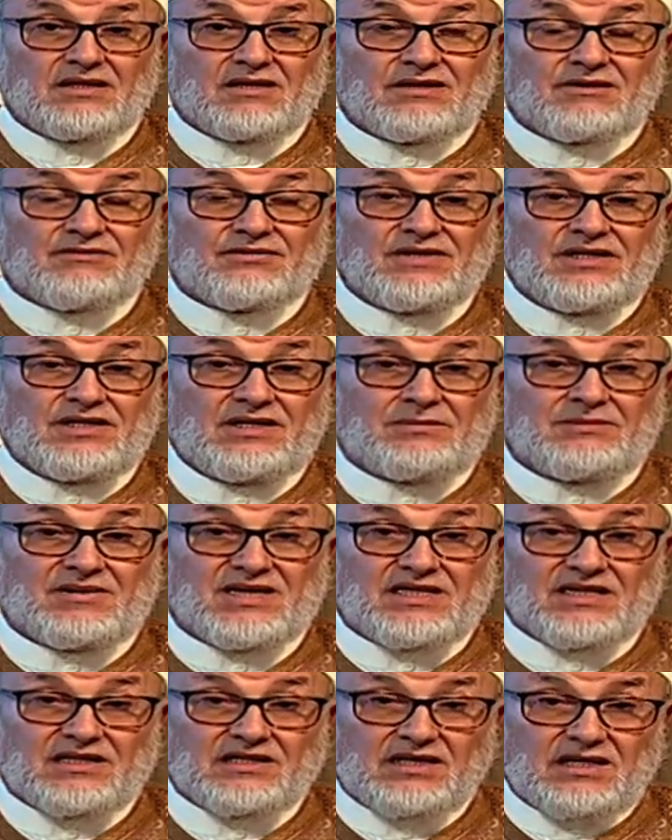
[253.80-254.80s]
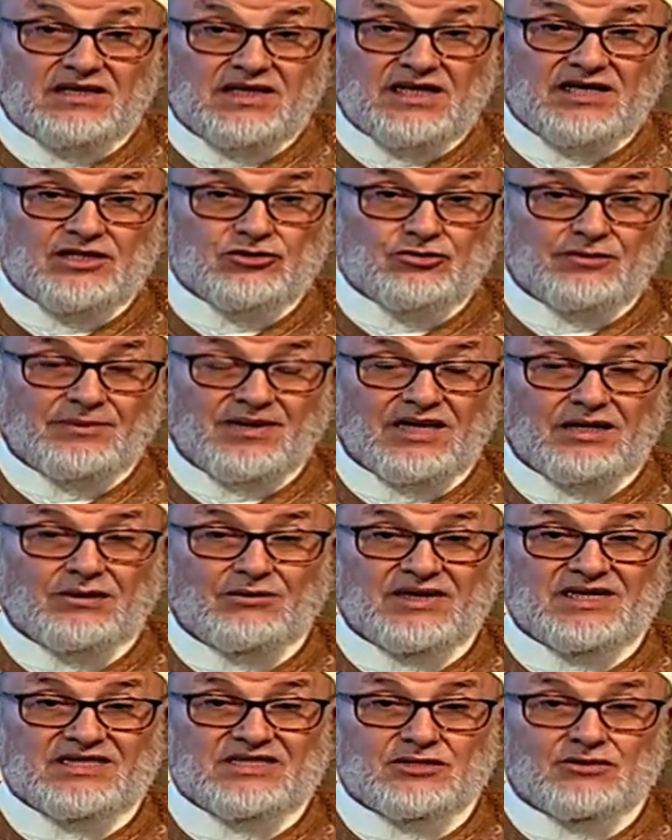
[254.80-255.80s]
في عبادة الله سبحانه
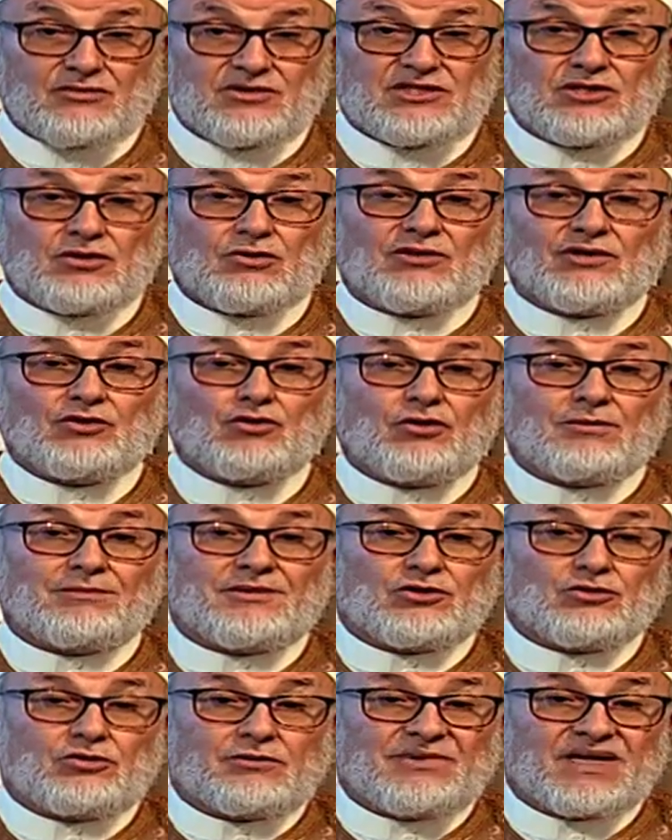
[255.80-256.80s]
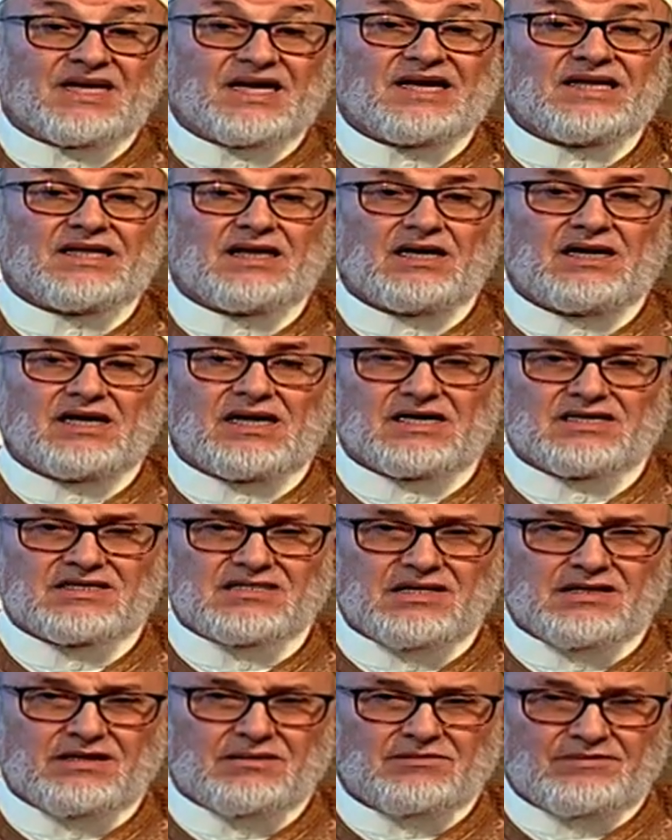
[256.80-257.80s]
عز وجل ويعبد من غير الله
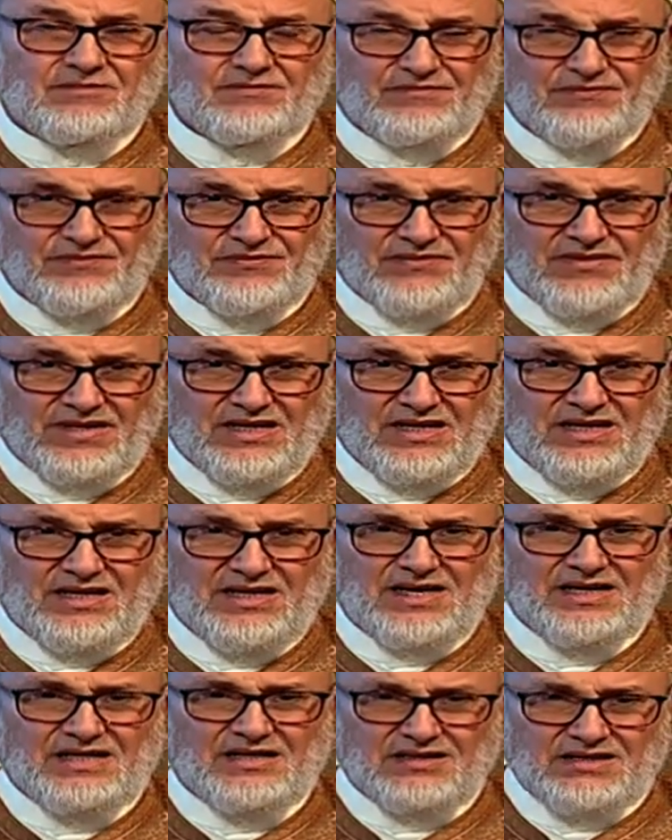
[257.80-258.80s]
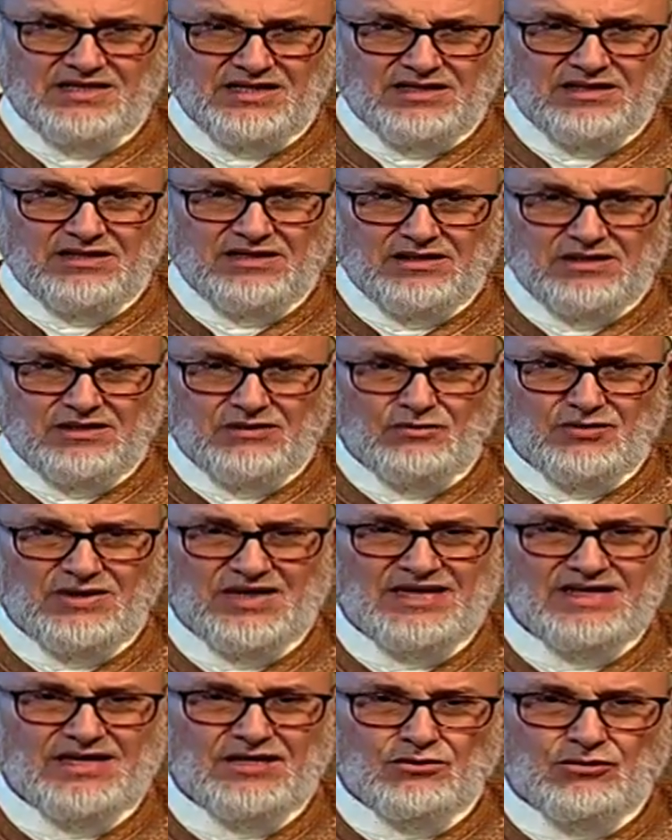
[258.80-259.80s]
صنم لا ينطق ولا
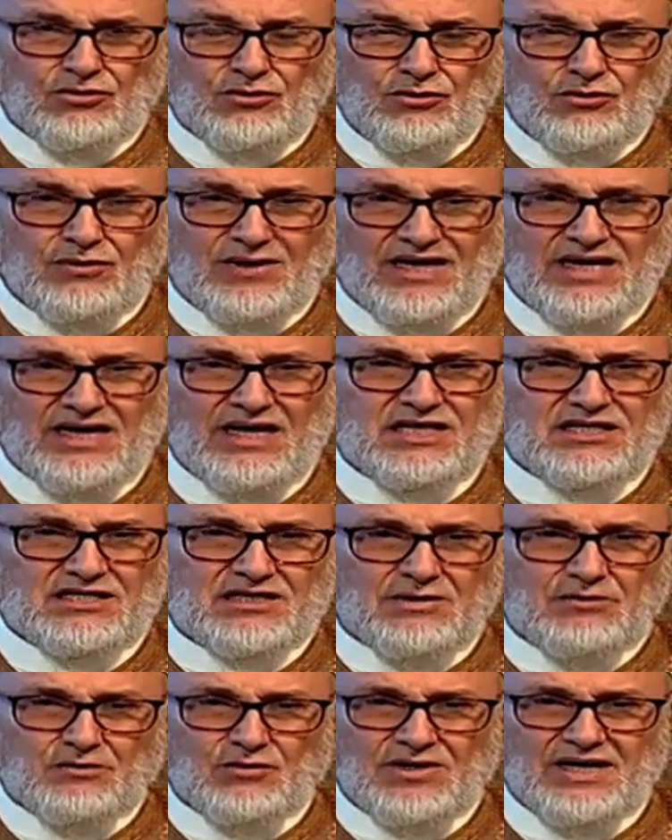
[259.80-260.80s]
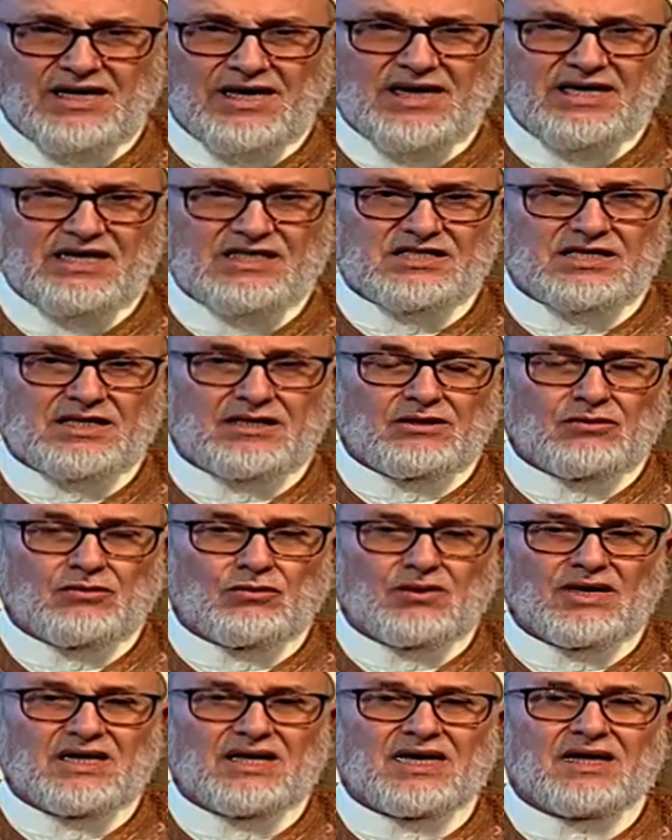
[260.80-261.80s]
يأكل ولا يشرب ولا أي شيء
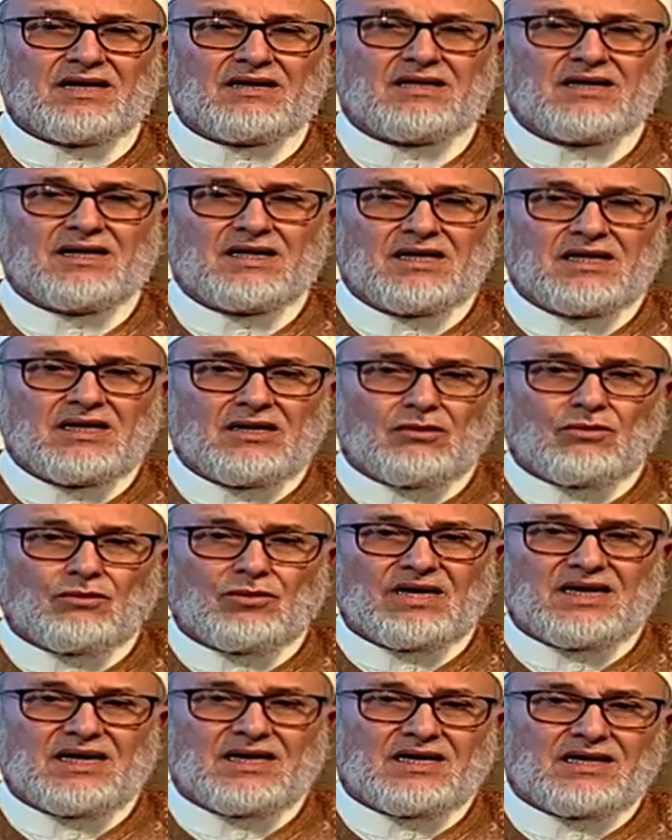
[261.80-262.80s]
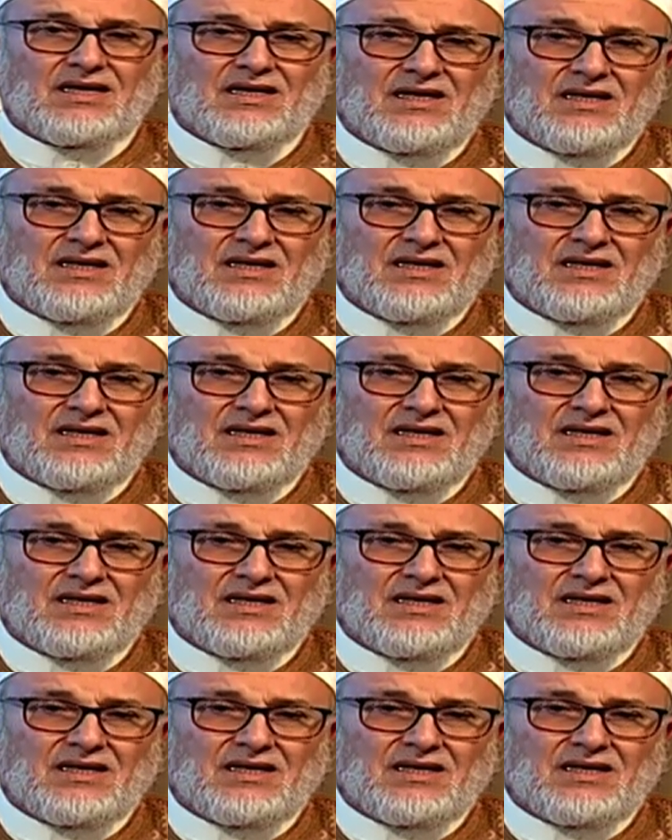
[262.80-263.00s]
ولا ولا